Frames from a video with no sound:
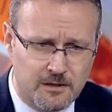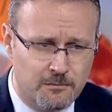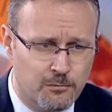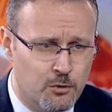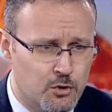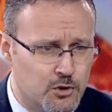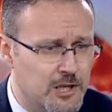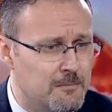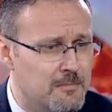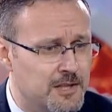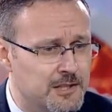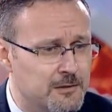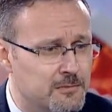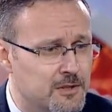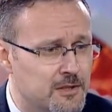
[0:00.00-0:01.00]
borçlanma
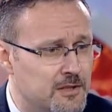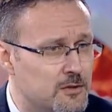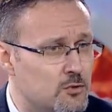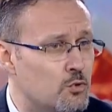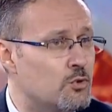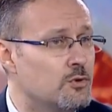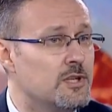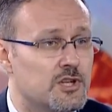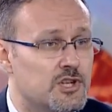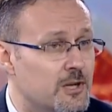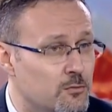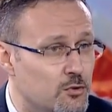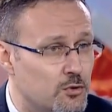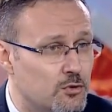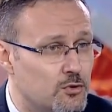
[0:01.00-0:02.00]
anlamında sorun
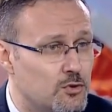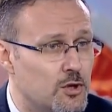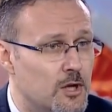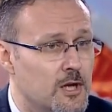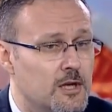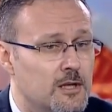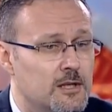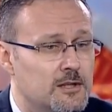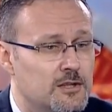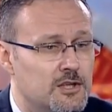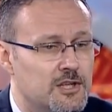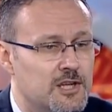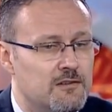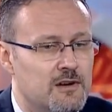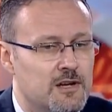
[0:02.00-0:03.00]
yaşamıyoruz. E,
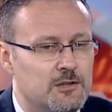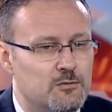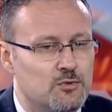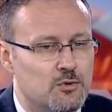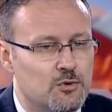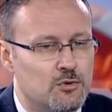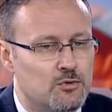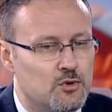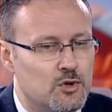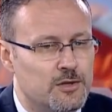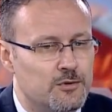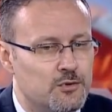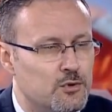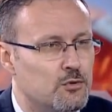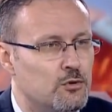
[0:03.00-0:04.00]
dışarıya verdiğimiz görüntü şu
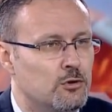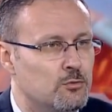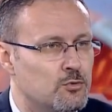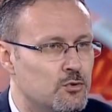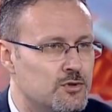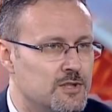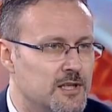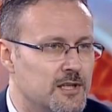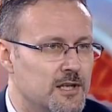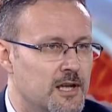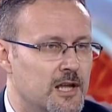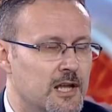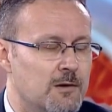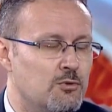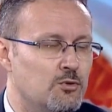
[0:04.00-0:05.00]
anda çok olumsuz değil.
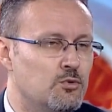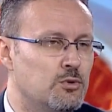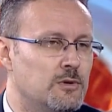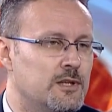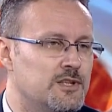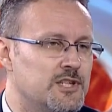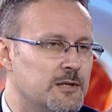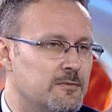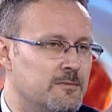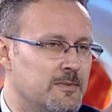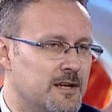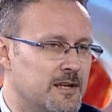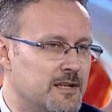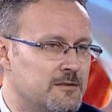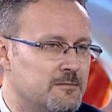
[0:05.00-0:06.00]
E, bunu kullanacak bir
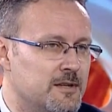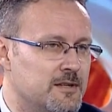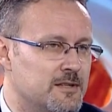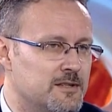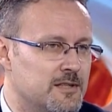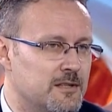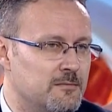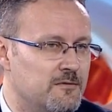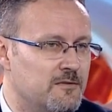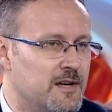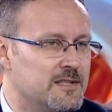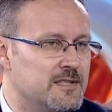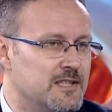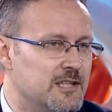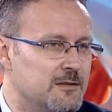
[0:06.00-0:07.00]
merkez bankası da bir
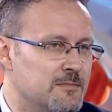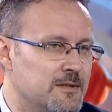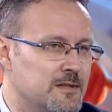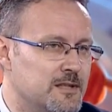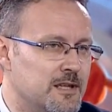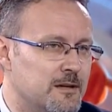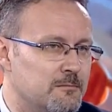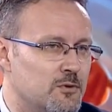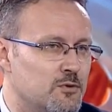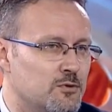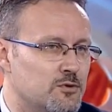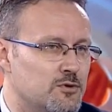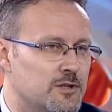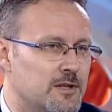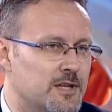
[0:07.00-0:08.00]
faiz indirimi yapma
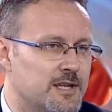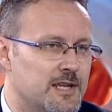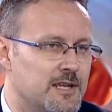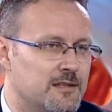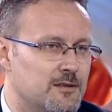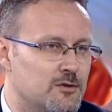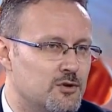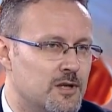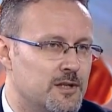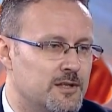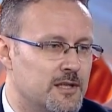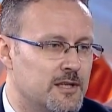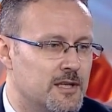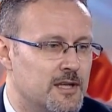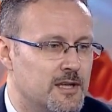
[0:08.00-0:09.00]
konusunda hareketini şu
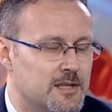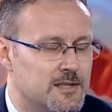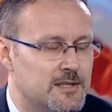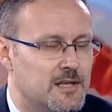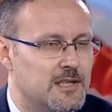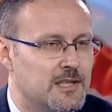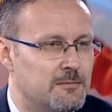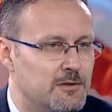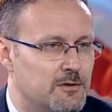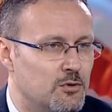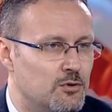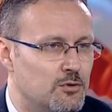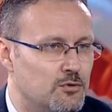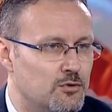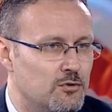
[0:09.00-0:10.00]
anda sağlayabilir
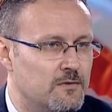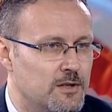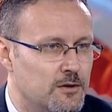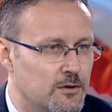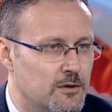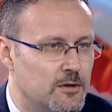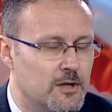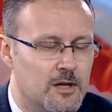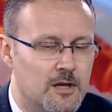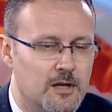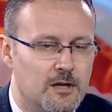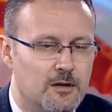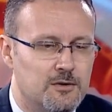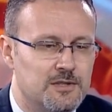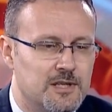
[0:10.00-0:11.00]
görüntüyü veriyor.
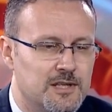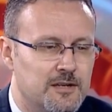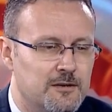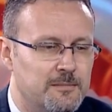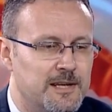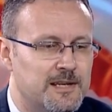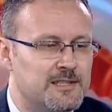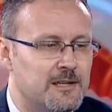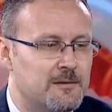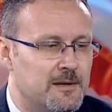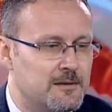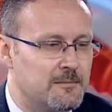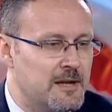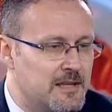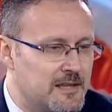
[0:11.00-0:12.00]
O yüzden hani biraz
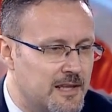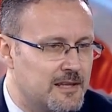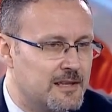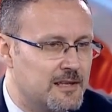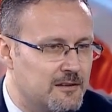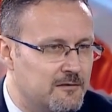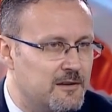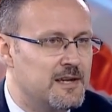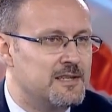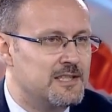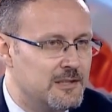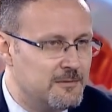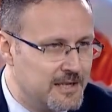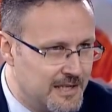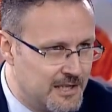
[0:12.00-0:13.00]
daha beklentilerde faiz
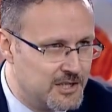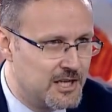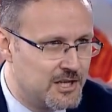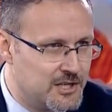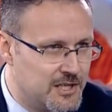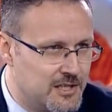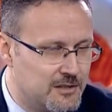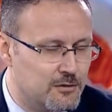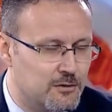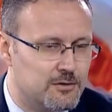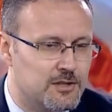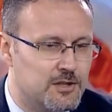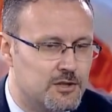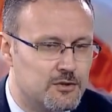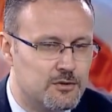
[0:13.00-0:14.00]
indirimi geleceği şeklinde
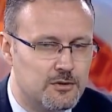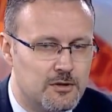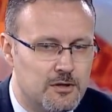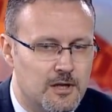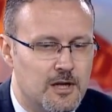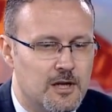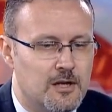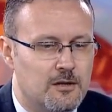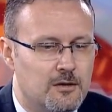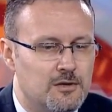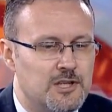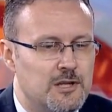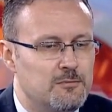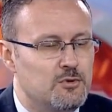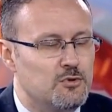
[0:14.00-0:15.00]
ortaya çıkıyor. O
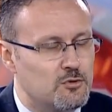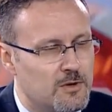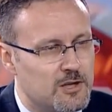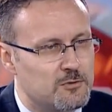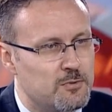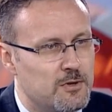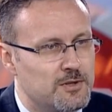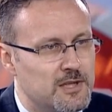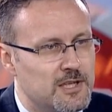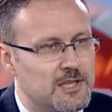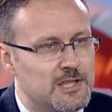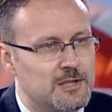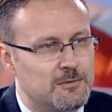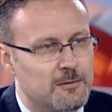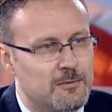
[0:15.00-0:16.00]
yüzden bir 100 bas puanlık
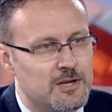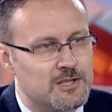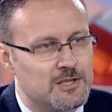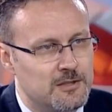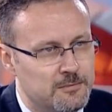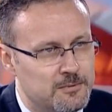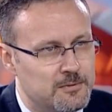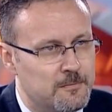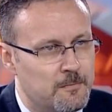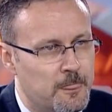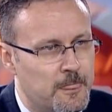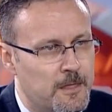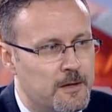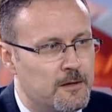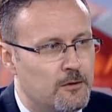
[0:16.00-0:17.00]
indirimle başlayıp
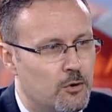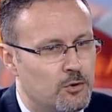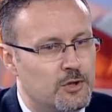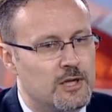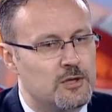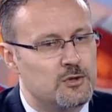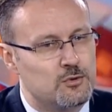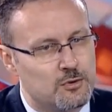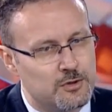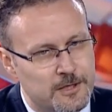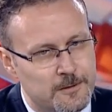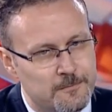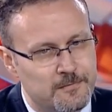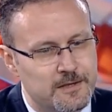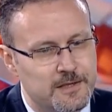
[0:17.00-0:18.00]
Ondan
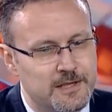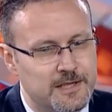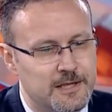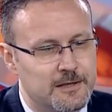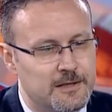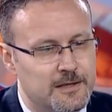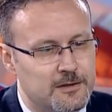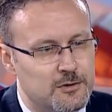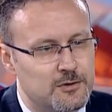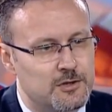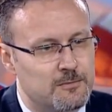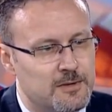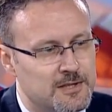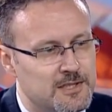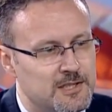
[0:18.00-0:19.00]
sonra yine az
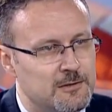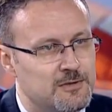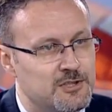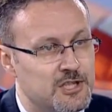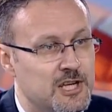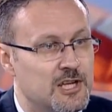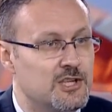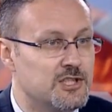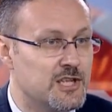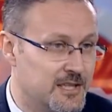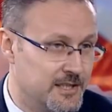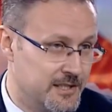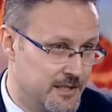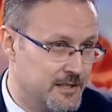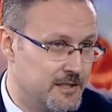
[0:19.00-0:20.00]
önce bahsettiğimiz
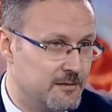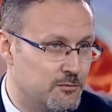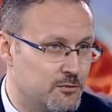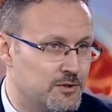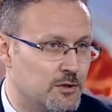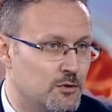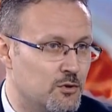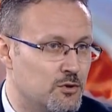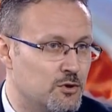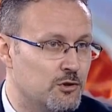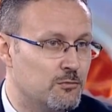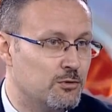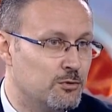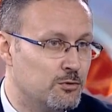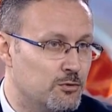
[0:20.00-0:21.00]
çekinceleri burada
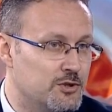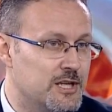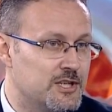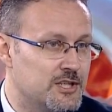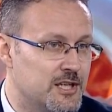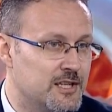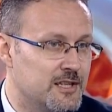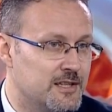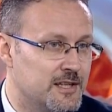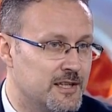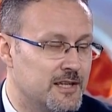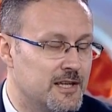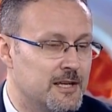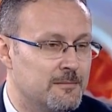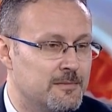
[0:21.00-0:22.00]
gözünde bulunduracak
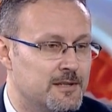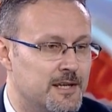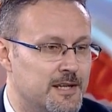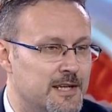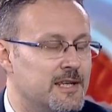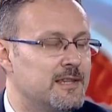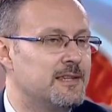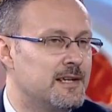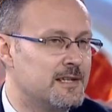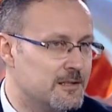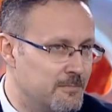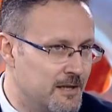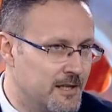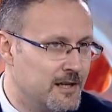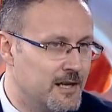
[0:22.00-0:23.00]
şekilde bir hareket
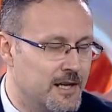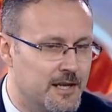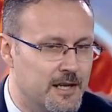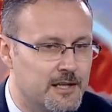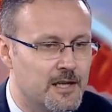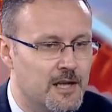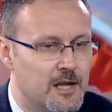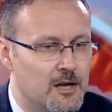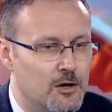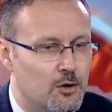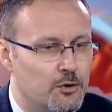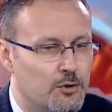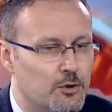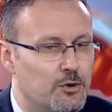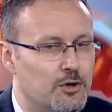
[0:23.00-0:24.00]
tarzı belirleyerek
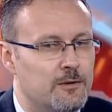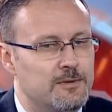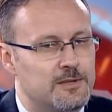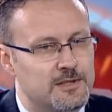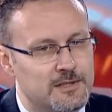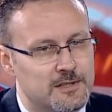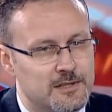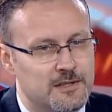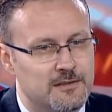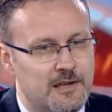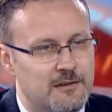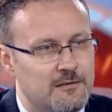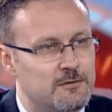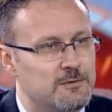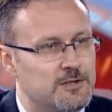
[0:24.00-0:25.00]
ona göre bir e,
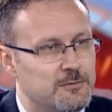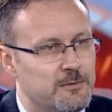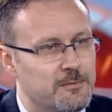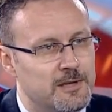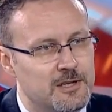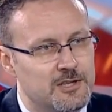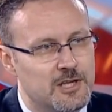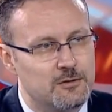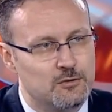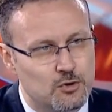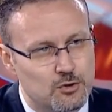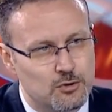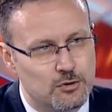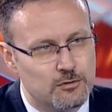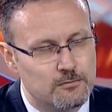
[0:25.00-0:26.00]
davranış biçimi belirleyeceğini
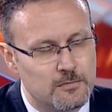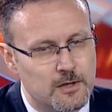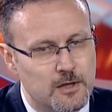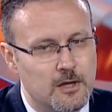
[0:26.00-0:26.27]
düşünüyorum.